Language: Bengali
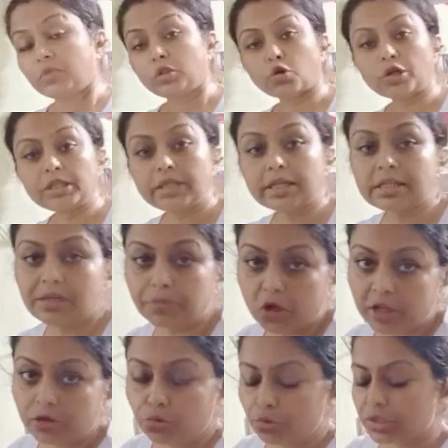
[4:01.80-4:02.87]
দই দিয়েছি
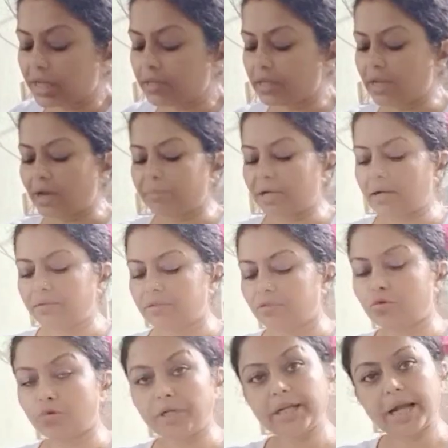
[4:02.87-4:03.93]
বলে দুধটা দিলাম না
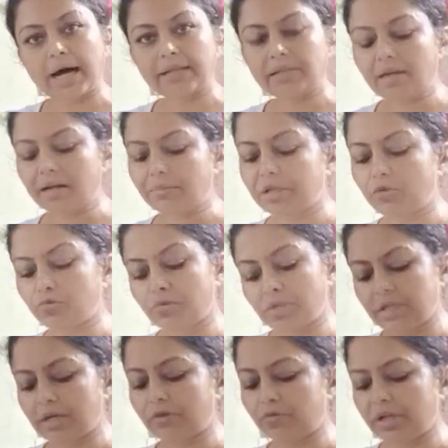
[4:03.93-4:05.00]
দই না দিলে আমি দুধ
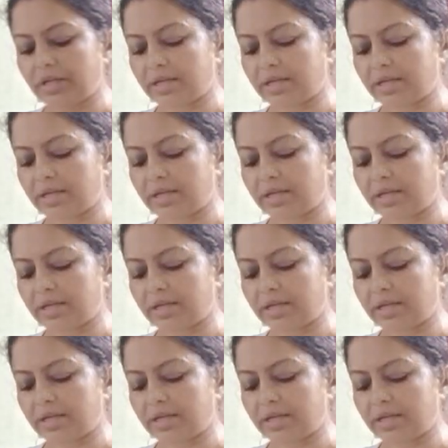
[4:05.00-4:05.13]
দিয়ে গুলি